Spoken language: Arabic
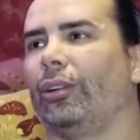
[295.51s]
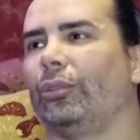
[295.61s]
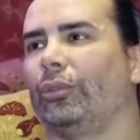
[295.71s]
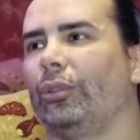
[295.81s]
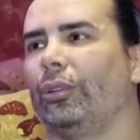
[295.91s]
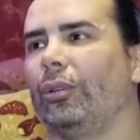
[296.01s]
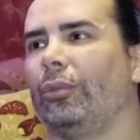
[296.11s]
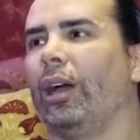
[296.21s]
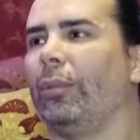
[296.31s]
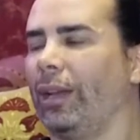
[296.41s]

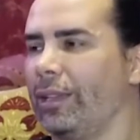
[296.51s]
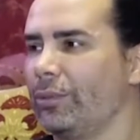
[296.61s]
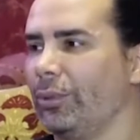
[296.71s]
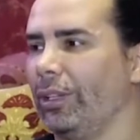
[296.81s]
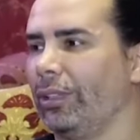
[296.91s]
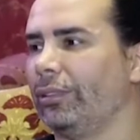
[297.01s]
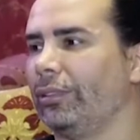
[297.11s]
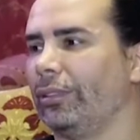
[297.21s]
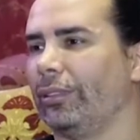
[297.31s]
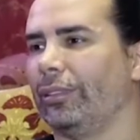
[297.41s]
ومخمل اسود
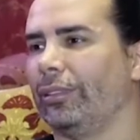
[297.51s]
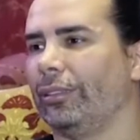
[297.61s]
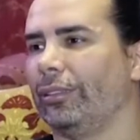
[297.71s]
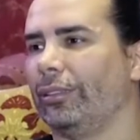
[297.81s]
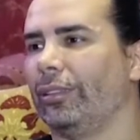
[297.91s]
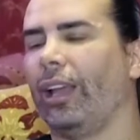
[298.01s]
آه،